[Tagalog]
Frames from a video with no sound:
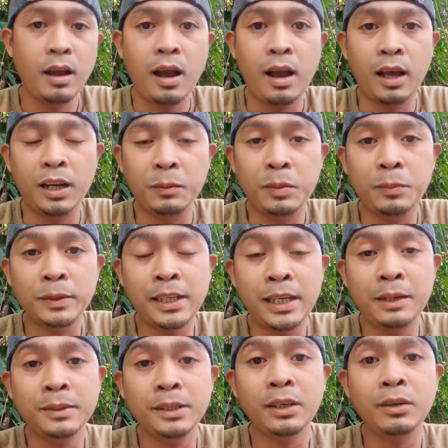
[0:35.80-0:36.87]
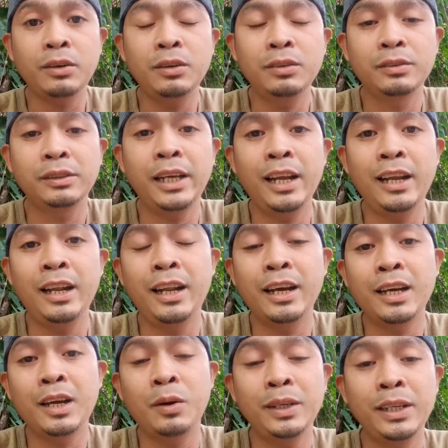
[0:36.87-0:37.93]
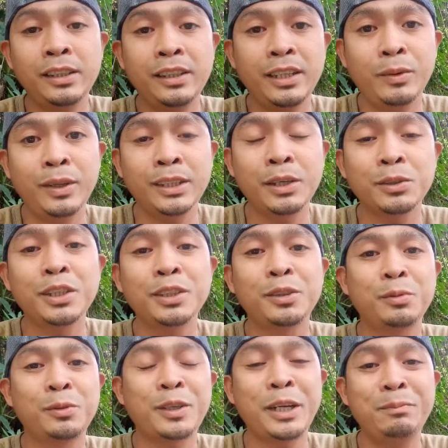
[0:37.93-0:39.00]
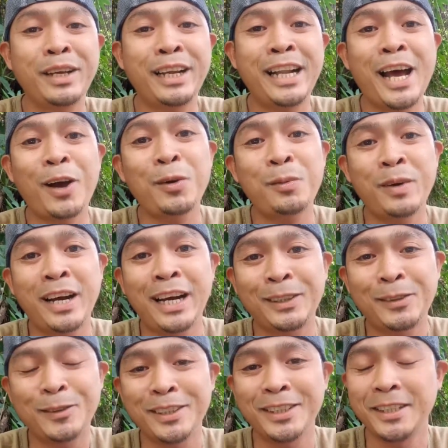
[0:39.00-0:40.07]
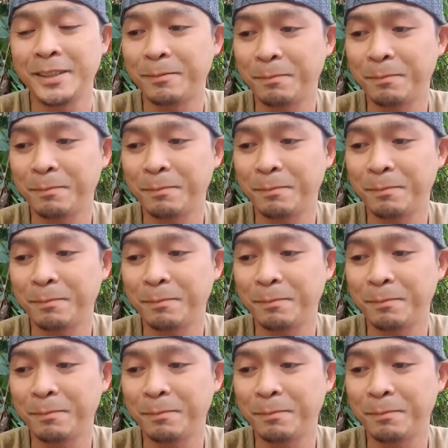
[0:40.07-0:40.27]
Ah, nagpapasalamat ako dahil naka 1,000 subscriber na ako mga katoks.